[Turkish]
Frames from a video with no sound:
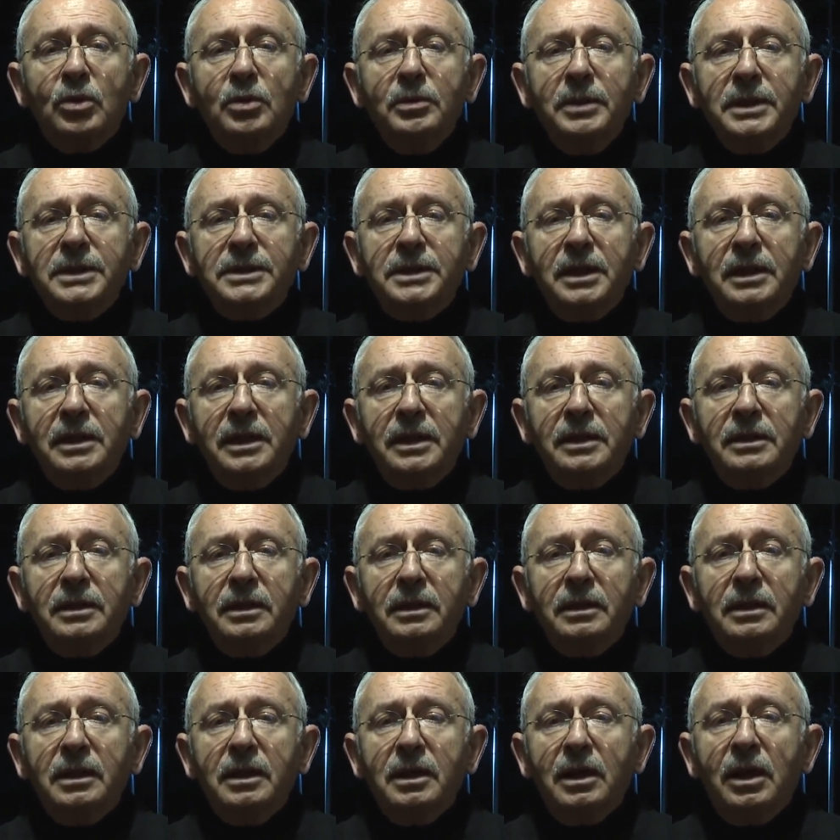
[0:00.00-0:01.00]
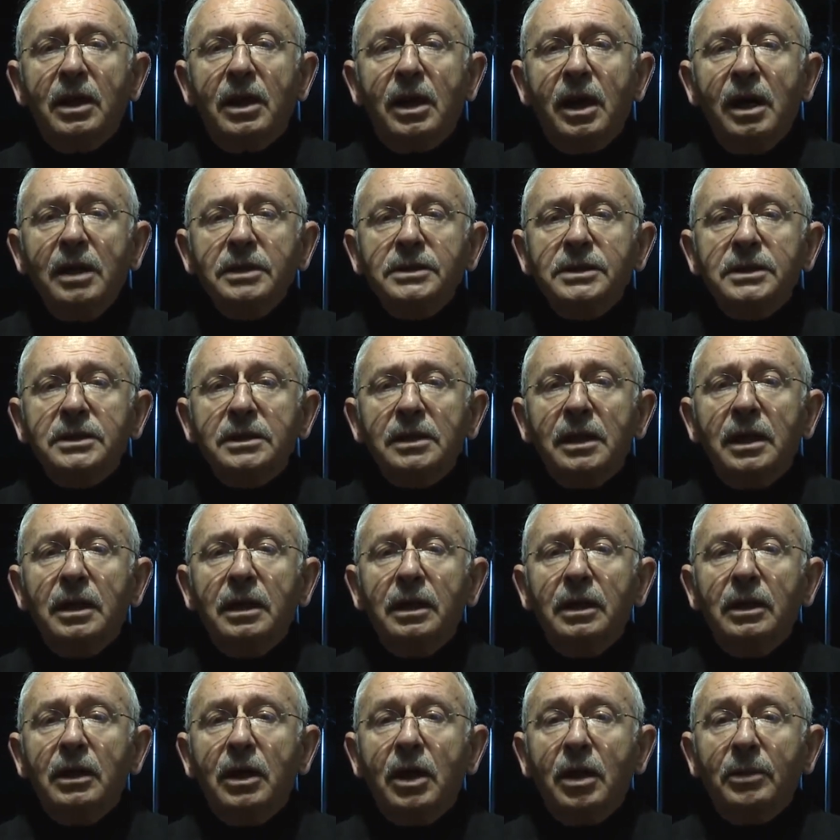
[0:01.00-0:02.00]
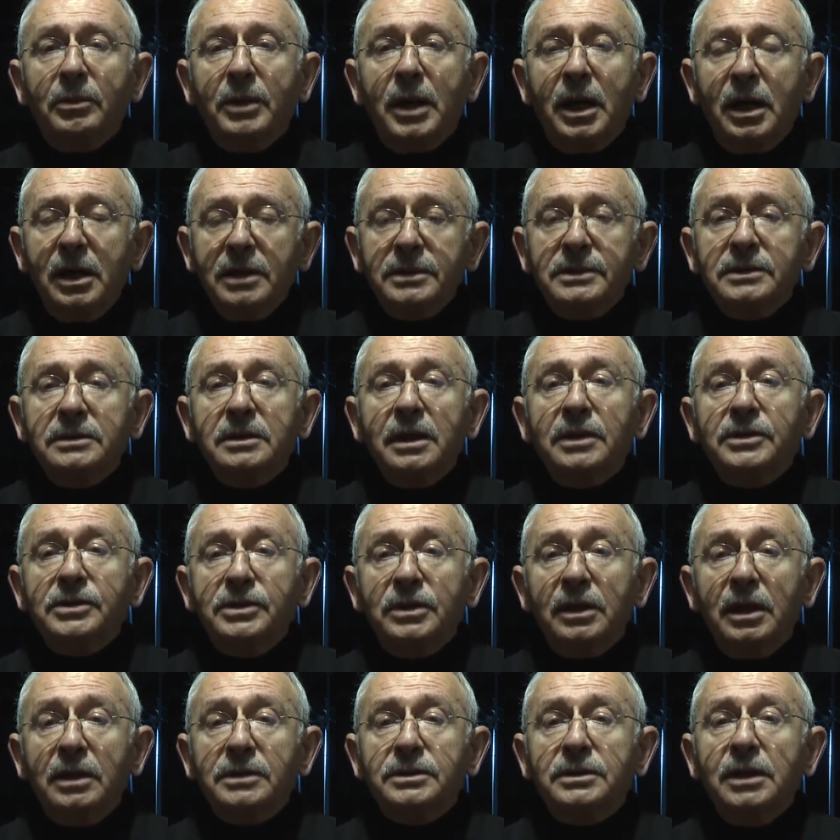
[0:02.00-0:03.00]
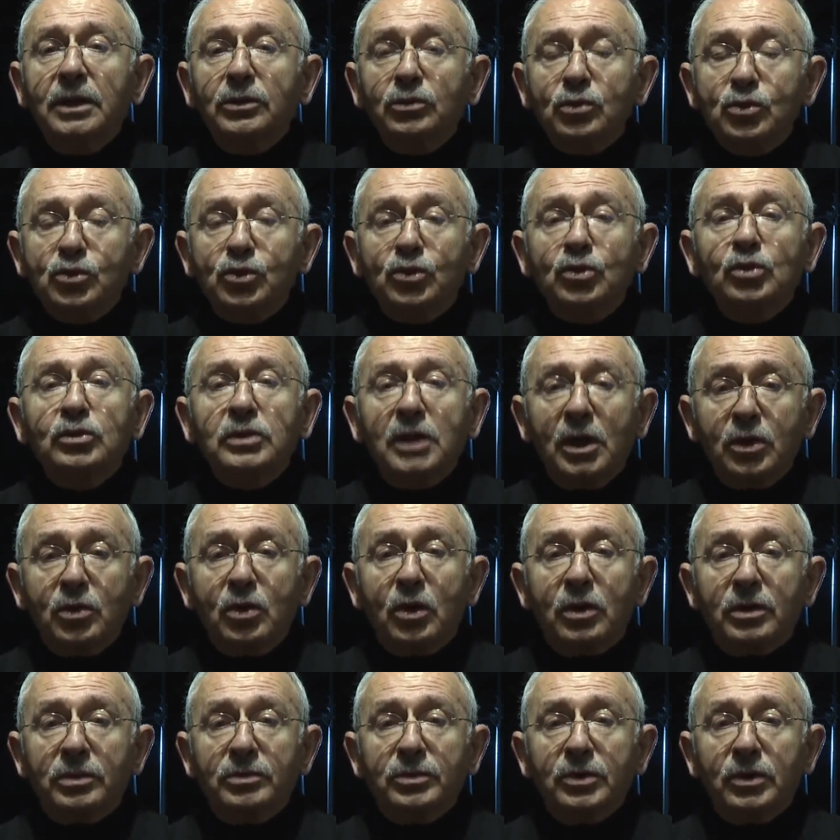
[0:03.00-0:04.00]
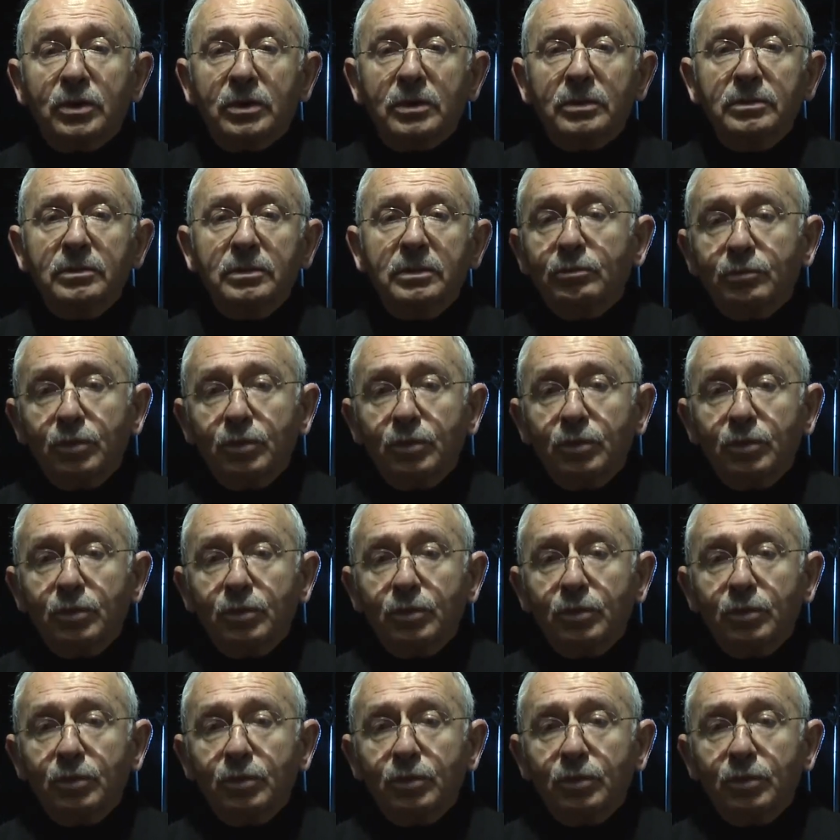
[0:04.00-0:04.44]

Bu meseleyi asla ama asla siyaset üstü de görmüyorum.